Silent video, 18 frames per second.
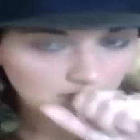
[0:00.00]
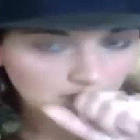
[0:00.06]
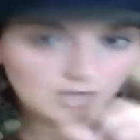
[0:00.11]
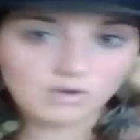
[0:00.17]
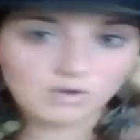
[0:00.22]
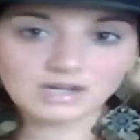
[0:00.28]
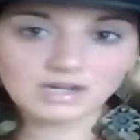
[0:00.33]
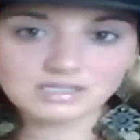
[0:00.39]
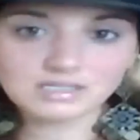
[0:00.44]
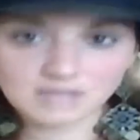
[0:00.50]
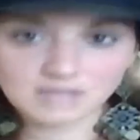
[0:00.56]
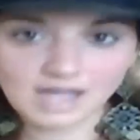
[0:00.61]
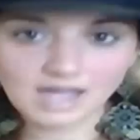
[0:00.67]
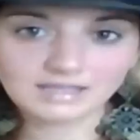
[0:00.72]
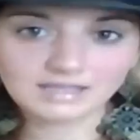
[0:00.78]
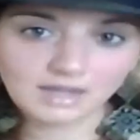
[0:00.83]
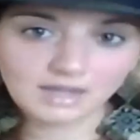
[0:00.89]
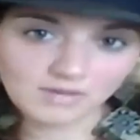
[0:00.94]
y cuáles
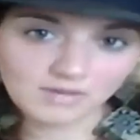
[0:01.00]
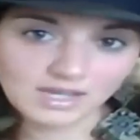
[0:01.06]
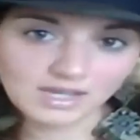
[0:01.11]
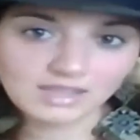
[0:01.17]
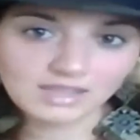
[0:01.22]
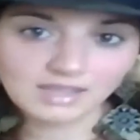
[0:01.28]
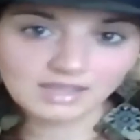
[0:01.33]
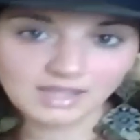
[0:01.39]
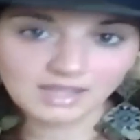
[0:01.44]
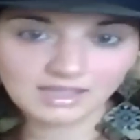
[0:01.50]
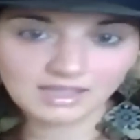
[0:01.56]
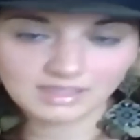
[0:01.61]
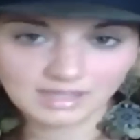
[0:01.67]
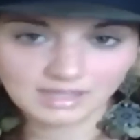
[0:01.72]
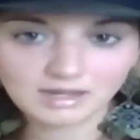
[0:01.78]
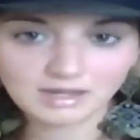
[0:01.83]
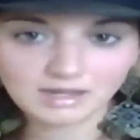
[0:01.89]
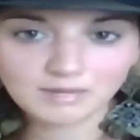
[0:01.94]
a través
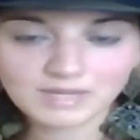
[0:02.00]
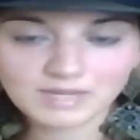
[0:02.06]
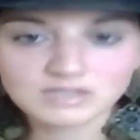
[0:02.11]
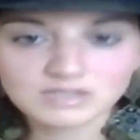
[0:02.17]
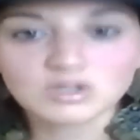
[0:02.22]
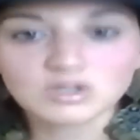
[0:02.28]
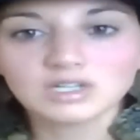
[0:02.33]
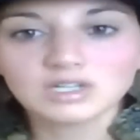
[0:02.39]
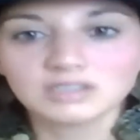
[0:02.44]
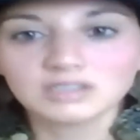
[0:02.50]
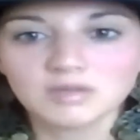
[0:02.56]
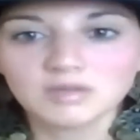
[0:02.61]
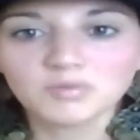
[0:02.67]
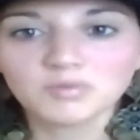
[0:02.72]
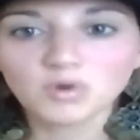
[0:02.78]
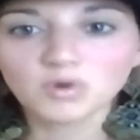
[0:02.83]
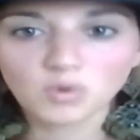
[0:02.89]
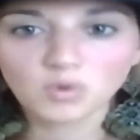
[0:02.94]
del paso del
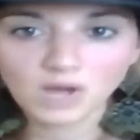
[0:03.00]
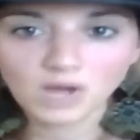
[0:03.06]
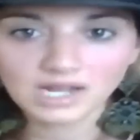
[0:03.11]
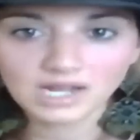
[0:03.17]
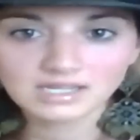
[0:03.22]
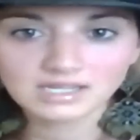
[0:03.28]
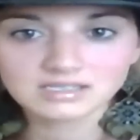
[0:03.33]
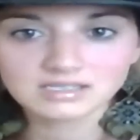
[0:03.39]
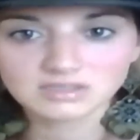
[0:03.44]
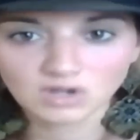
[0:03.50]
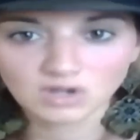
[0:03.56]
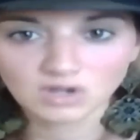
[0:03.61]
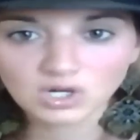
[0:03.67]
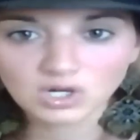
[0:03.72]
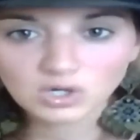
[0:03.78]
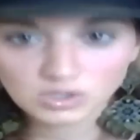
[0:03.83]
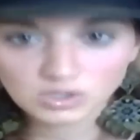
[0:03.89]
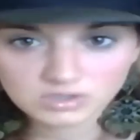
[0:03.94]
tiempo cuáles
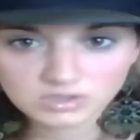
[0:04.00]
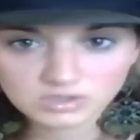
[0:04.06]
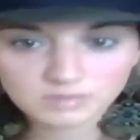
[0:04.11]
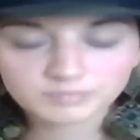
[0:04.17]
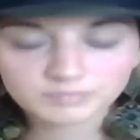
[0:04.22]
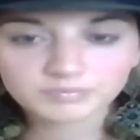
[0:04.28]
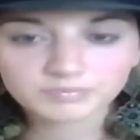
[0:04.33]
son los